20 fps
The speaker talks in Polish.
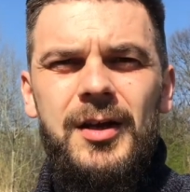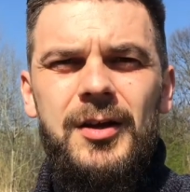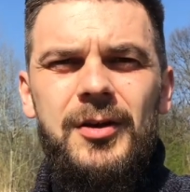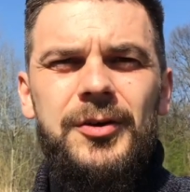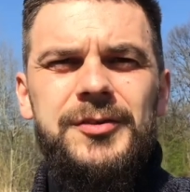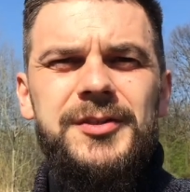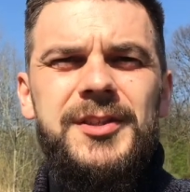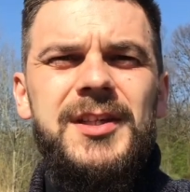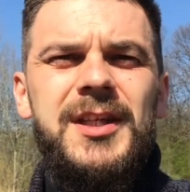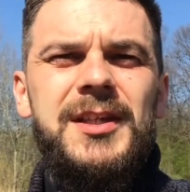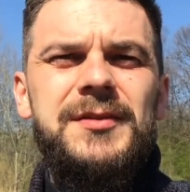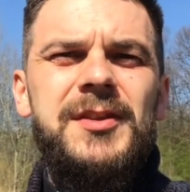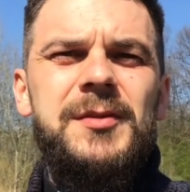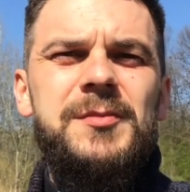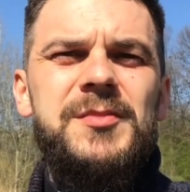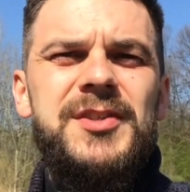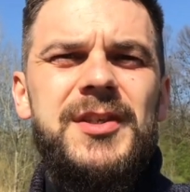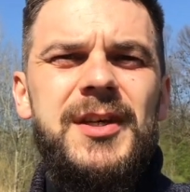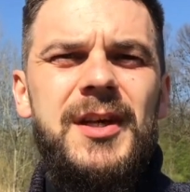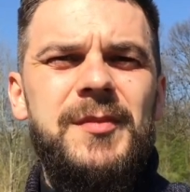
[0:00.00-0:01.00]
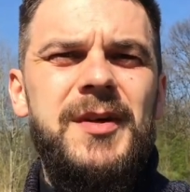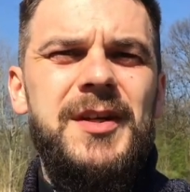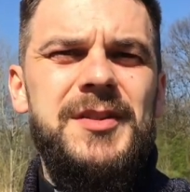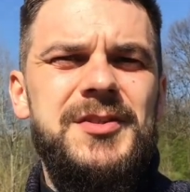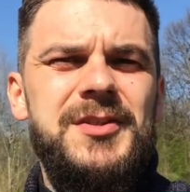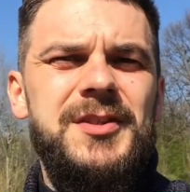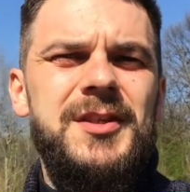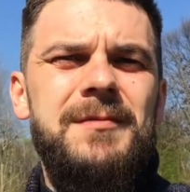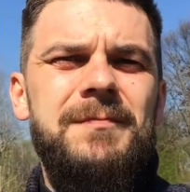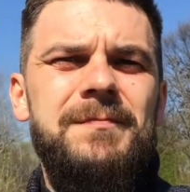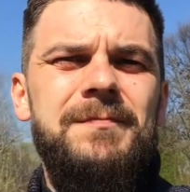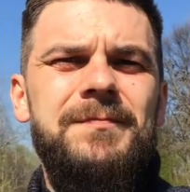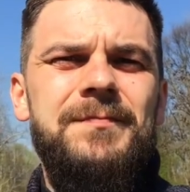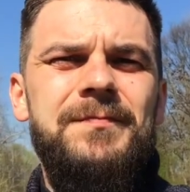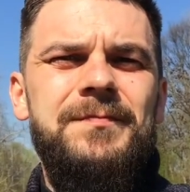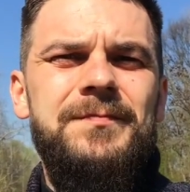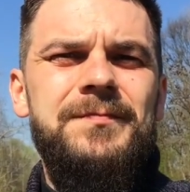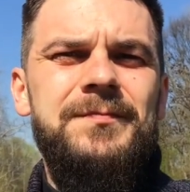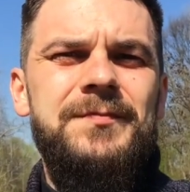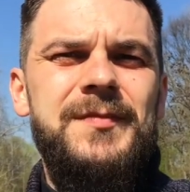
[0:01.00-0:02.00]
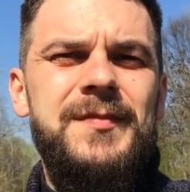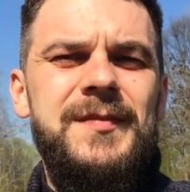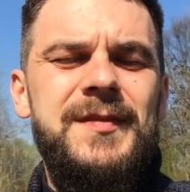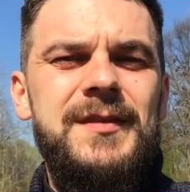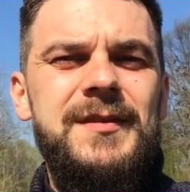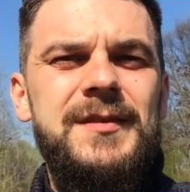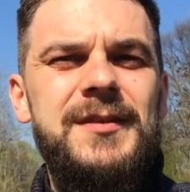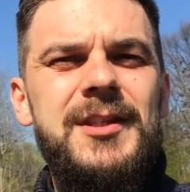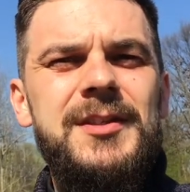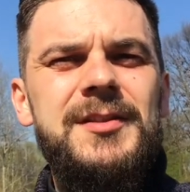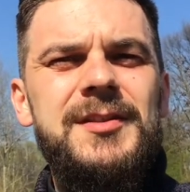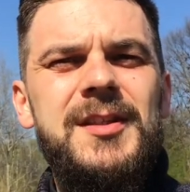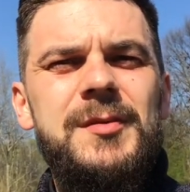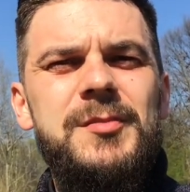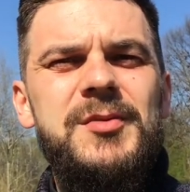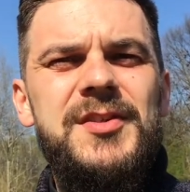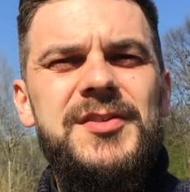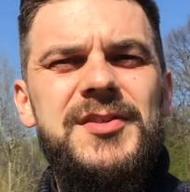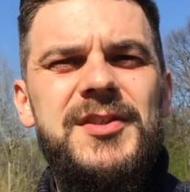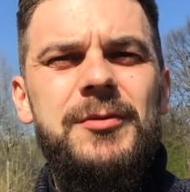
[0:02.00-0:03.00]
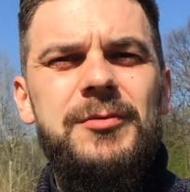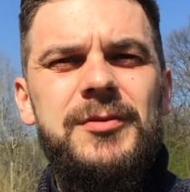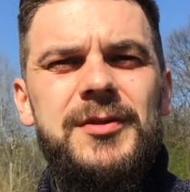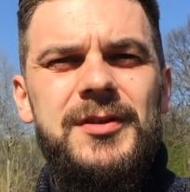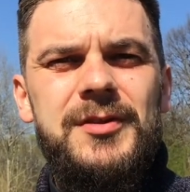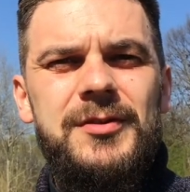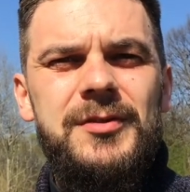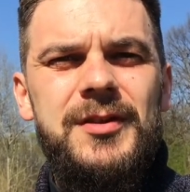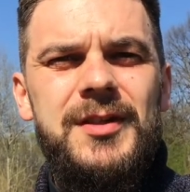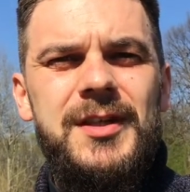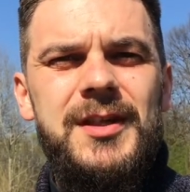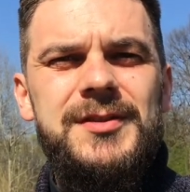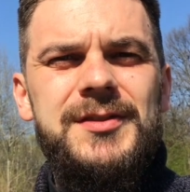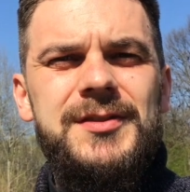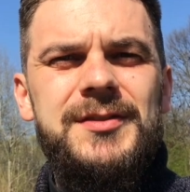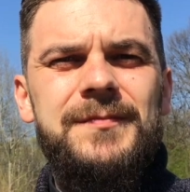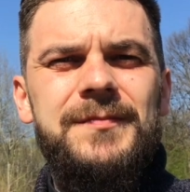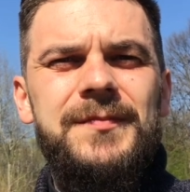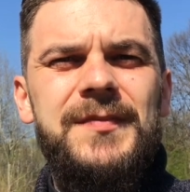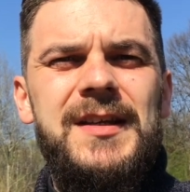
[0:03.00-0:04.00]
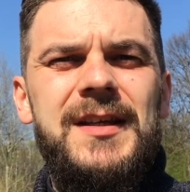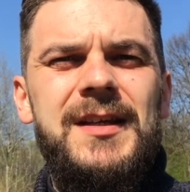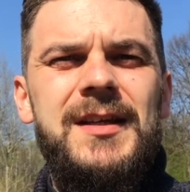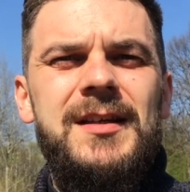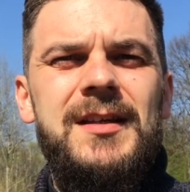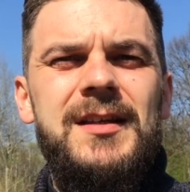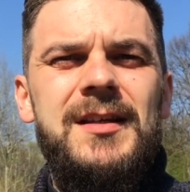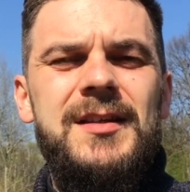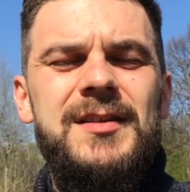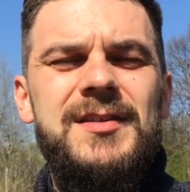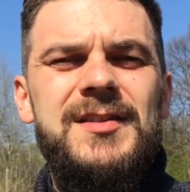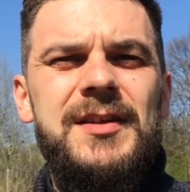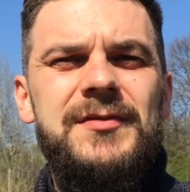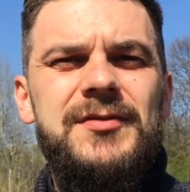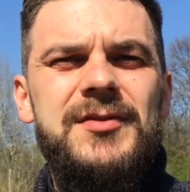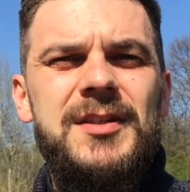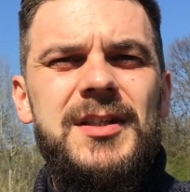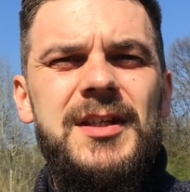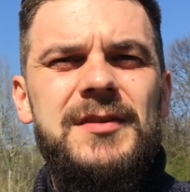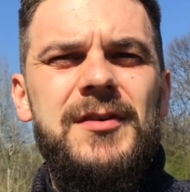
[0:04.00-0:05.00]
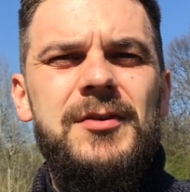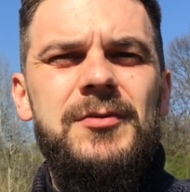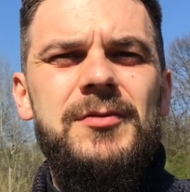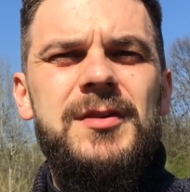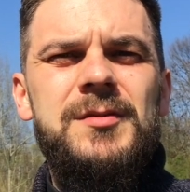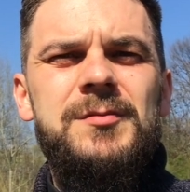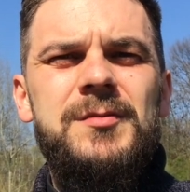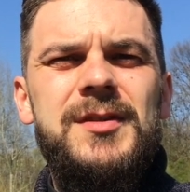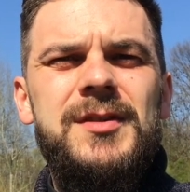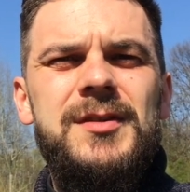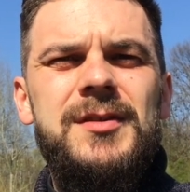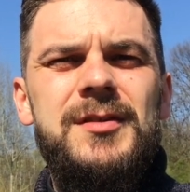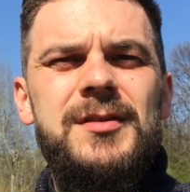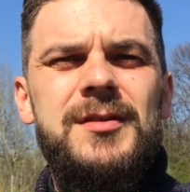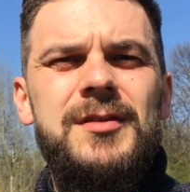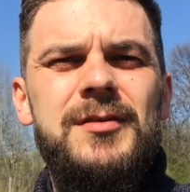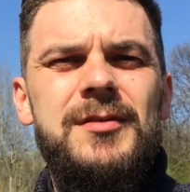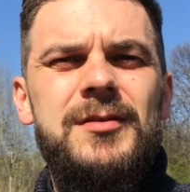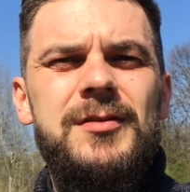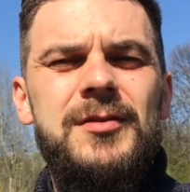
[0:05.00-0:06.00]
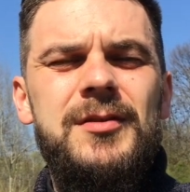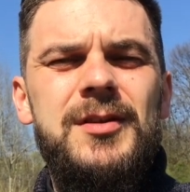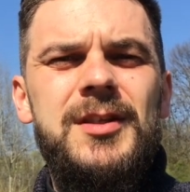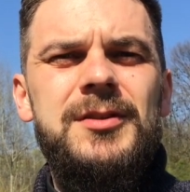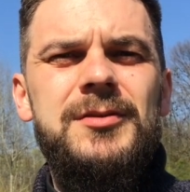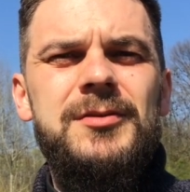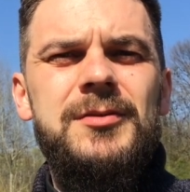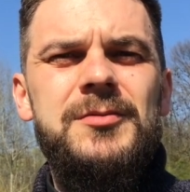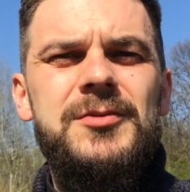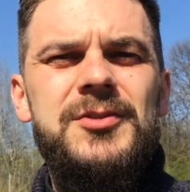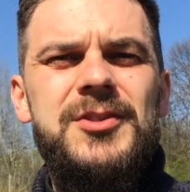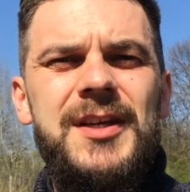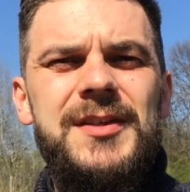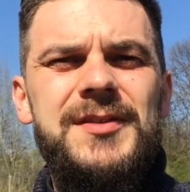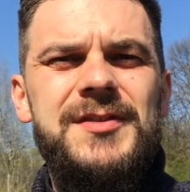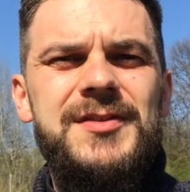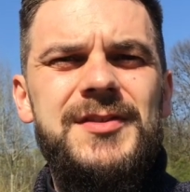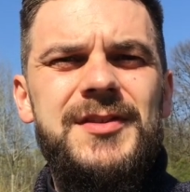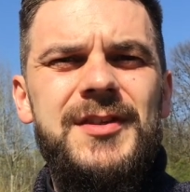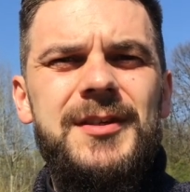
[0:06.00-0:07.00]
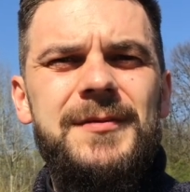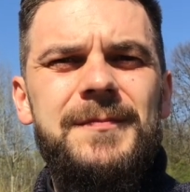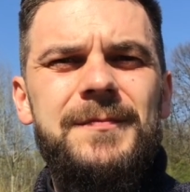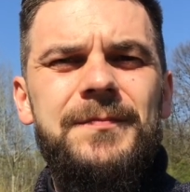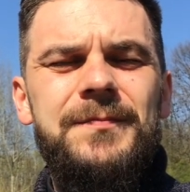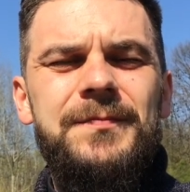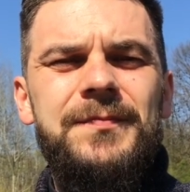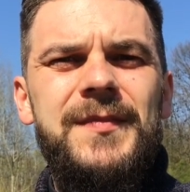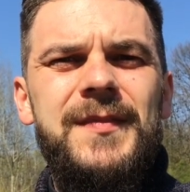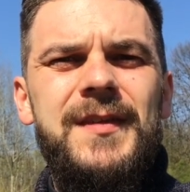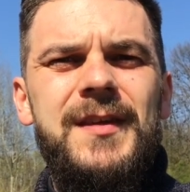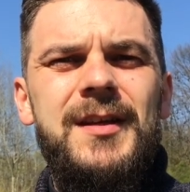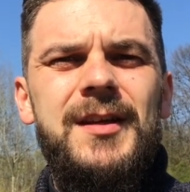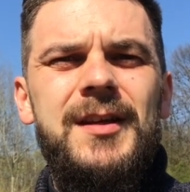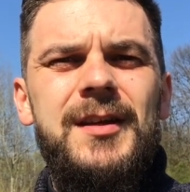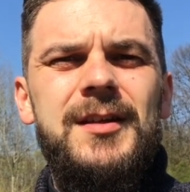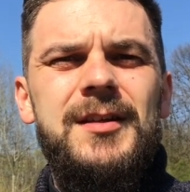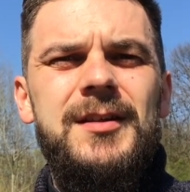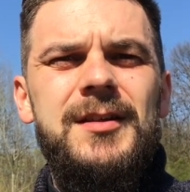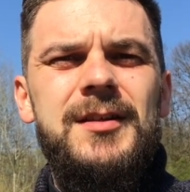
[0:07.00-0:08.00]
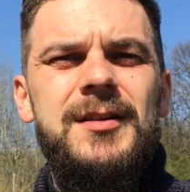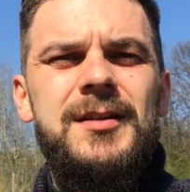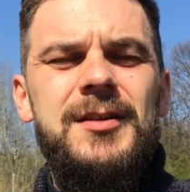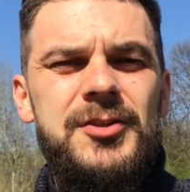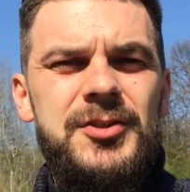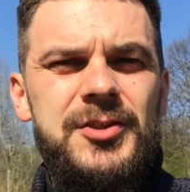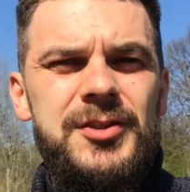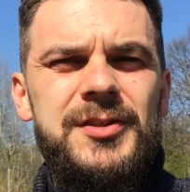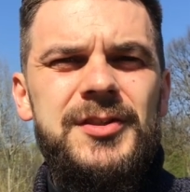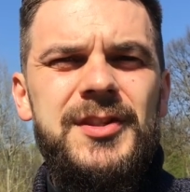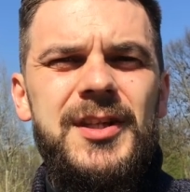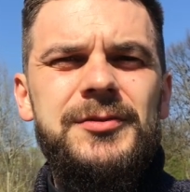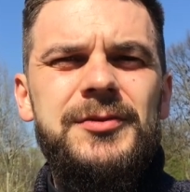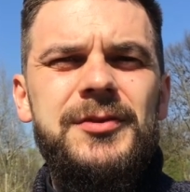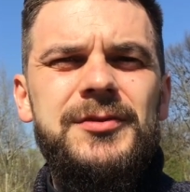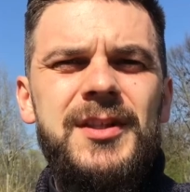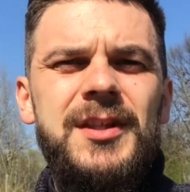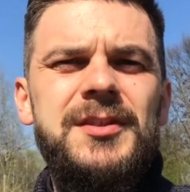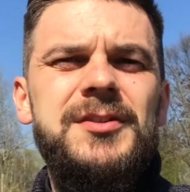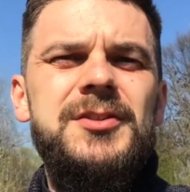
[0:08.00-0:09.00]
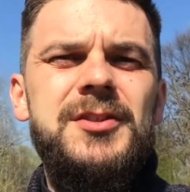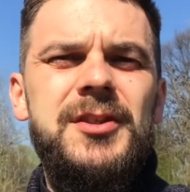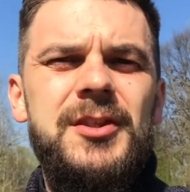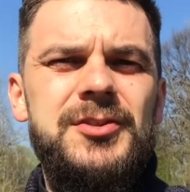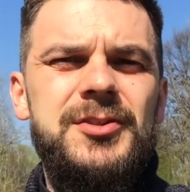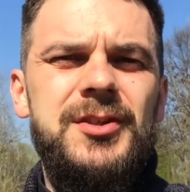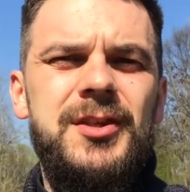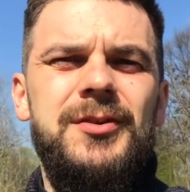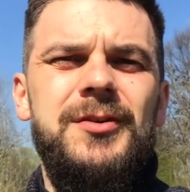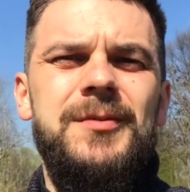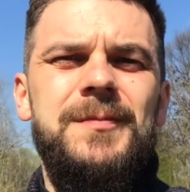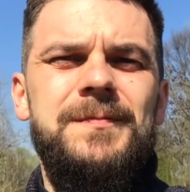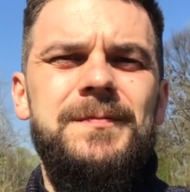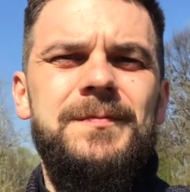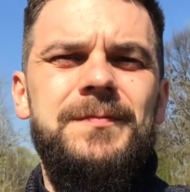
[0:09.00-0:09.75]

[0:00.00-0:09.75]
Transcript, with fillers: On jednak w tym schemacie nigdy nie przestał ich kochać, zawsze dawał im kolejną szansę e, i czyni tak do dnia dzisiejszego.